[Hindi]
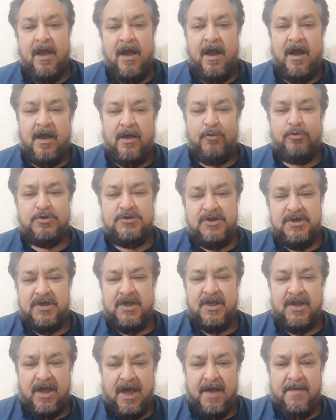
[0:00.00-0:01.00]
अगर उसी
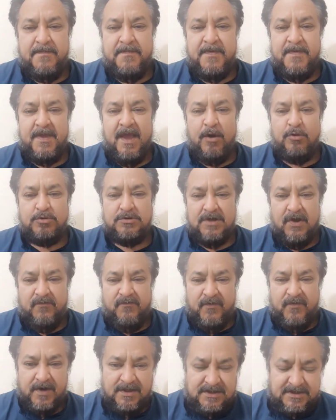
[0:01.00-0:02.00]
के नाम पे है उसका
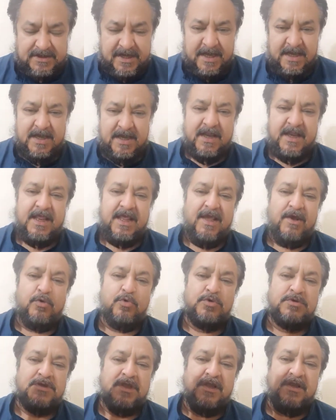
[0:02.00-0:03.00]
फर्ज चेक करें
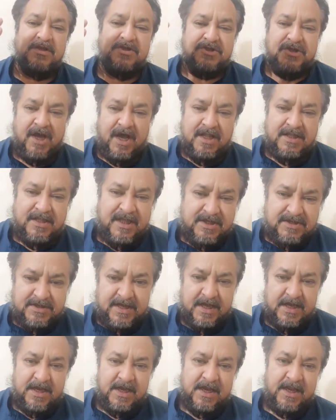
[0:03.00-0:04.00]
उसकी निशानदेही
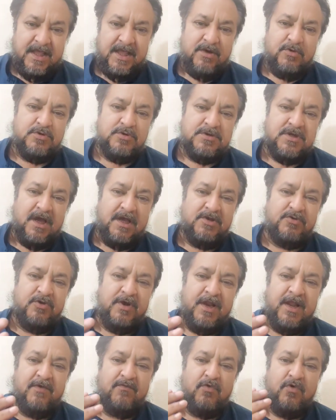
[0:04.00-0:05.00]
चेक करें उसका जो
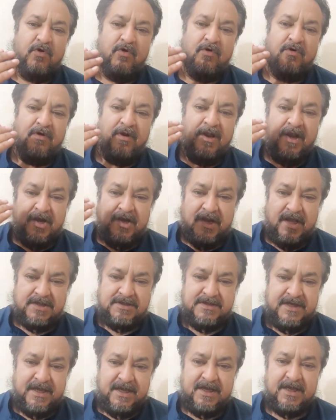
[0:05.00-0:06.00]
है ना वो लट्ठा
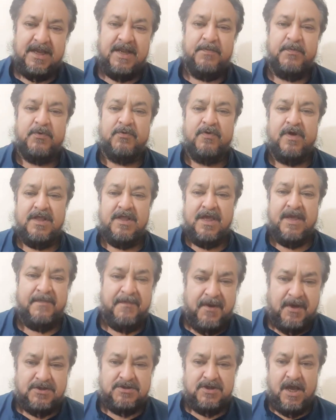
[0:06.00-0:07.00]
चेक करें पटवारी के
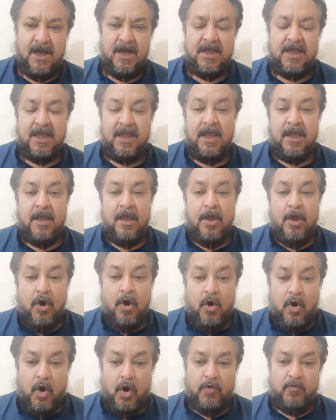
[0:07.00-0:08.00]
पास जाके
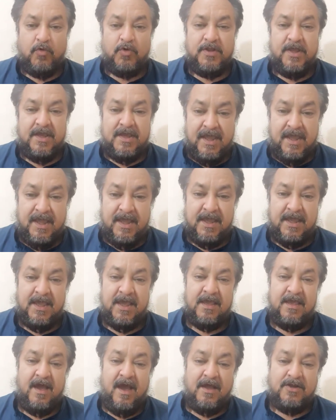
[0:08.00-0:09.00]
और वो देखें कि
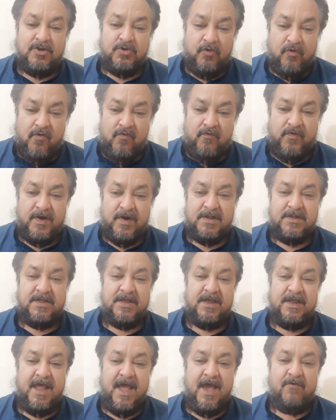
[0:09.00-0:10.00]
क्या जो फर्ज
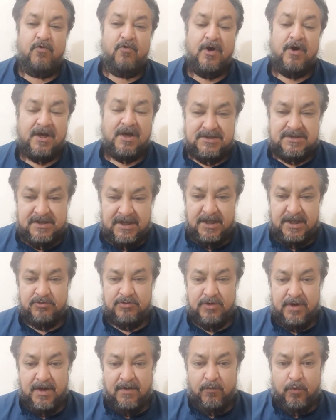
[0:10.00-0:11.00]
दे रहा है वो खसरे
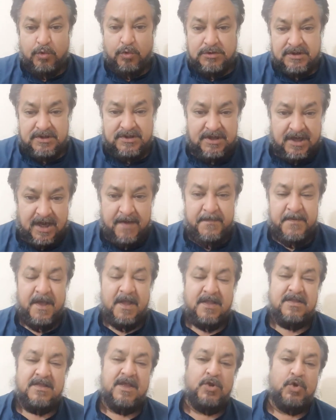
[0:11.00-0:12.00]
जो है ना वो उसी जगह पे
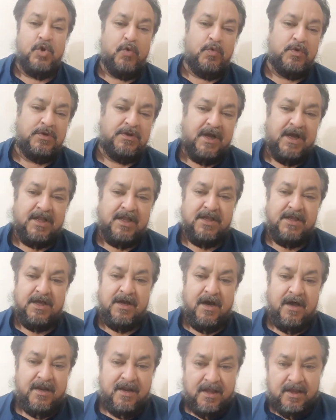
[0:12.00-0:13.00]
आते हैं जो वो जगह
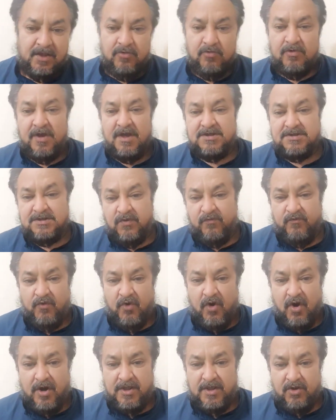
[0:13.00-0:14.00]
दिखा रहे हैं क्योंकि अक्सर
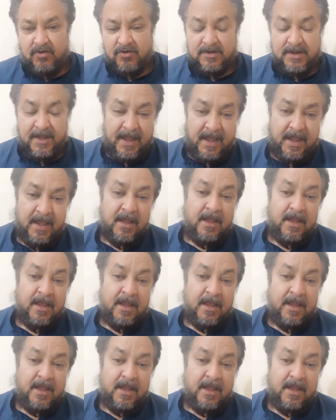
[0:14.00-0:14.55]
फ्रॉड ये होता है